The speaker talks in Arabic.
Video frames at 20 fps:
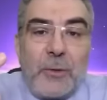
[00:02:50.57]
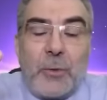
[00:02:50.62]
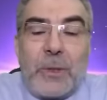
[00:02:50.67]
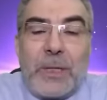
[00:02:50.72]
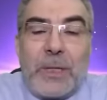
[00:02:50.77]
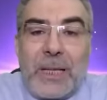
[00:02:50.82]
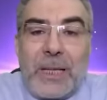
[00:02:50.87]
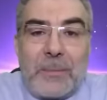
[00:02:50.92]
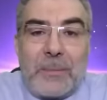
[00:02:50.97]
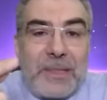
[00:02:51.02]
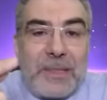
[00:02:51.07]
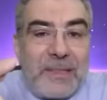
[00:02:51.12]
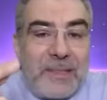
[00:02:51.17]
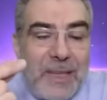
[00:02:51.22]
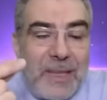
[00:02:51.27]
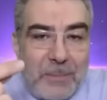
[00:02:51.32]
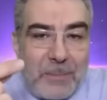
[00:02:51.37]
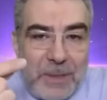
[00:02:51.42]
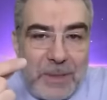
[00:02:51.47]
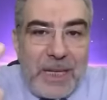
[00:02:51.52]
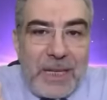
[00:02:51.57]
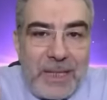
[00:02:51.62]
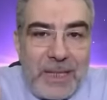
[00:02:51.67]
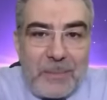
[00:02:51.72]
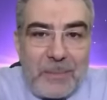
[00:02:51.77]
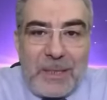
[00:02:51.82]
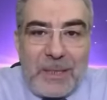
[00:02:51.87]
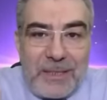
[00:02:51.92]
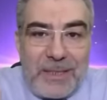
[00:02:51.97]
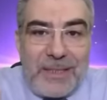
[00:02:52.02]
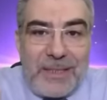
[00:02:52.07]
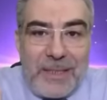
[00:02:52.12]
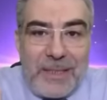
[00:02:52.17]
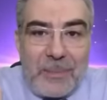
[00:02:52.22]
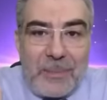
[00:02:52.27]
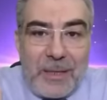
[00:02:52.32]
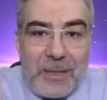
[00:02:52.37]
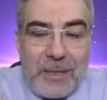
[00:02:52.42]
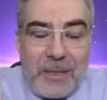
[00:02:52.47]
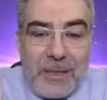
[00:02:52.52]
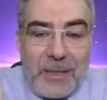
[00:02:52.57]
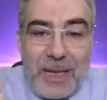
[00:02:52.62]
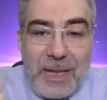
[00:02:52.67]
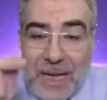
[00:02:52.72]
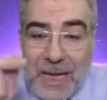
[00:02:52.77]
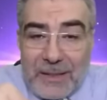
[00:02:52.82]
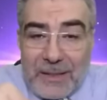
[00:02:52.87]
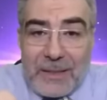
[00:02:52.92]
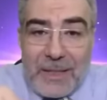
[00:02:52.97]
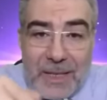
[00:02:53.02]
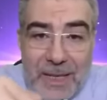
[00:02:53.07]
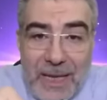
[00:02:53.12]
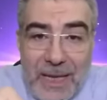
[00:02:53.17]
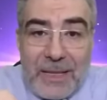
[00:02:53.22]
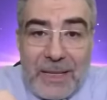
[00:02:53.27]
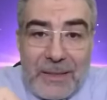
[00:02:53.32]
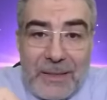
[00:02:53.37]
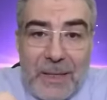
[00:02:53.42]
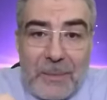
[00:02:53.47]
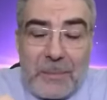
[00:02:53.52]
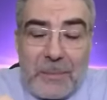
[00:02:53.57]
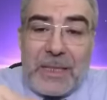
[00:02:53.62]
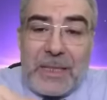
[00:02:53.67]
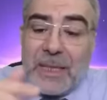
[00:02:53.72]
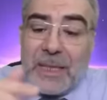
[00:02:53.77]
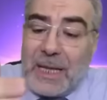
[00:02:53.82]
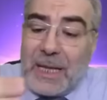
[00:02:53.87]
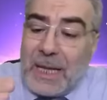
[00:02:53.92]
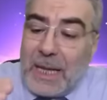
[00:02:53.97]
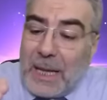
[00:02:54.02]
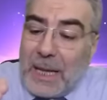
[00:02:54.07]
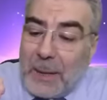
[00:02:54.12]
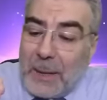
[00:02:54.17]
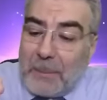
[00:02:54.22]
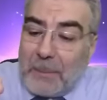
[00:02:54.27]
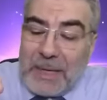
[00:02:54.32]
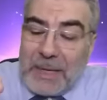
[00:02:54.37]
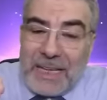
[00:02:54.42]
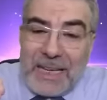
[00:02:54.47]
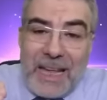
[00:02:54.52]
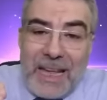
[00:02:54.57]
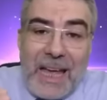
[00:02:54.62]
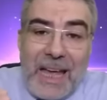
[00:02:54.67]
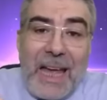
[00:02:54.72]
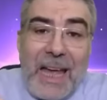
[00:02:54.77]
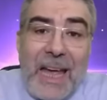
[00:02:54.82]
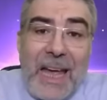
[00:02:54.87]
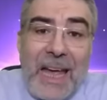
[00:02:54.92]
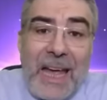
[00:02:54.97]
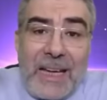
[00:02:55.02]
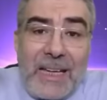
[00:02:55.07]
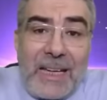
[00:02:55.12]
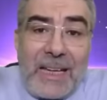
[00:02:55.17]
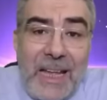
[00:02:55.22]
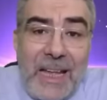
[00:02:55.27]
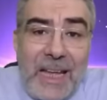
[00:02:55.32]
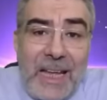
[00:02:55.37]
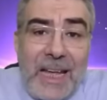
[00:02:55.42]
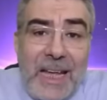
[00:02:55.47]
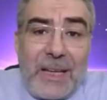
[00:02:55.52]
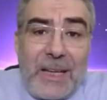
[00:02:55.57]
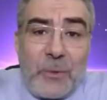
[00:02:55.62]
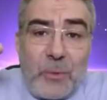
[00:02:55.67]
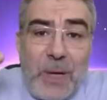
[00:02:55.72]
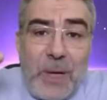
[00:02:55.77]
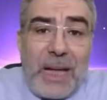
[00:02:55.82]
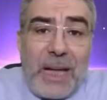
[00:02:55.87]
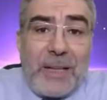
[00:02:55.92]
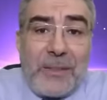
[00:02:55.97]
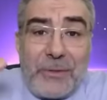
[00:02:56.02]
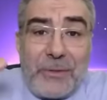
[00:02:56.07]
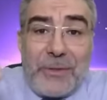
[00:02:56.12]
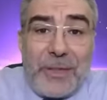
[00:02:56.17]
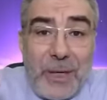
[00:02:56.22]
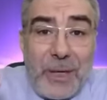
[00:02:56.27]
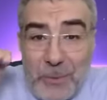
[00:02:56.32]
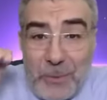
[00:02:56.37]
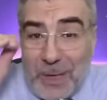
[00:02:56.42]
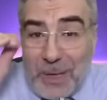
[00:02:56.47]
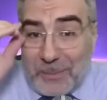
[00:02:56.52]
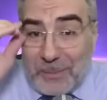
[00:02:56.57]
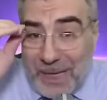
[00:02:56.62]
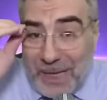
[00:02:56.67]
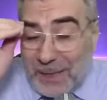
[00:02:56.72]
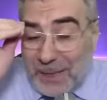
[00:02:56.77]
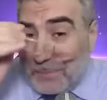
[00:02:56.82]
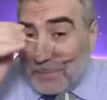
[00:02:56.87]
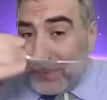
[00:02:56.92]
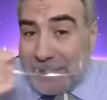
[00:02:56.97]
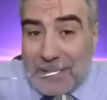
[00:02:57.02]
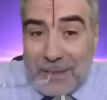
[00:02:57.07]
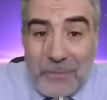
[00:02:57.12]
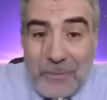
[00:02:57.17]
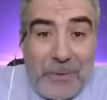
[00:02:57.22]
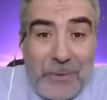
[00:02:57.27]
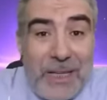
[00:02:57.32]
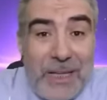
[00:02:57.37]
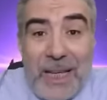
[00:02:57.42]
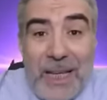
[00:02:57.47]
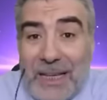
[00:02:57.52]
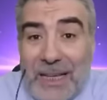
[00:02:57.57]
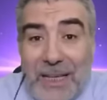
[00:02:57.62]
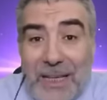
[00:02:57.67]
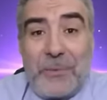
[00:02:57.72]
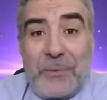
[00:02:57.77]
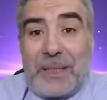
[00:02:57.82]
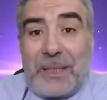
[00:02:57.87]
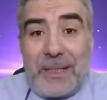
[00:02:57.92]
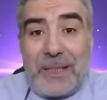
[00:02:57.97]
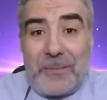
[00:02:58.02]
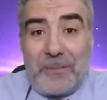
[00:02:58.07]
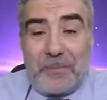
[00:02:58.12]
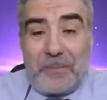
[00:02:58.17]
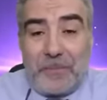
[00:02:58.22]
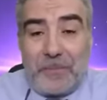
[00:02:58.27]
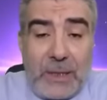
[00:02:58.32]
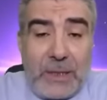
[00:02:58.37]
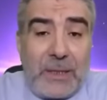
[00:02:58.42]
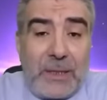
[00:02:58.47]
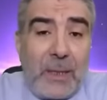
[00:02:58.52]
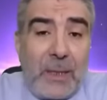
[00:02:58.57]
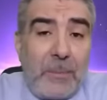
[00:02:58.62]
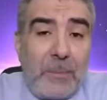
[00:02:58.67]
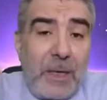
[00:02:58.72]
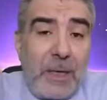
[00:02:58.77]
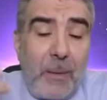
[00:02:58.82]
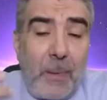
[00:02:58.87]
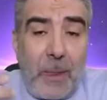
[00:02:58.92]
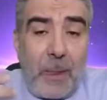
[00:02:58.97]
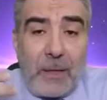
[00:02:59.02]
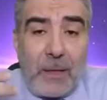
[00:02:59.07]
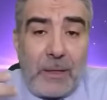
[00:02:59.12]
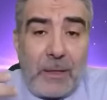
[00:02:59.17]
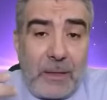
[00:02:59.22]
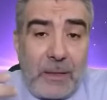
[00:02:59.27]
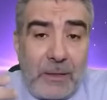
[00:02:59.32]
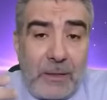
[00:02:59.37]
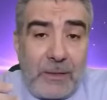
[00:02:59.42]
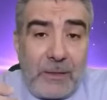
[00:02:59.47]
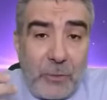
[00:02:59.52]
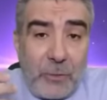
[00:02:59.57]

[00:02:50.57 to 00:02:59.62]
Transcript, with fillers: تكرم انسان بكلمه طيبه هذا هذا من من اعلى انواع الثواب احبتي في الله على فكره وعندما آه،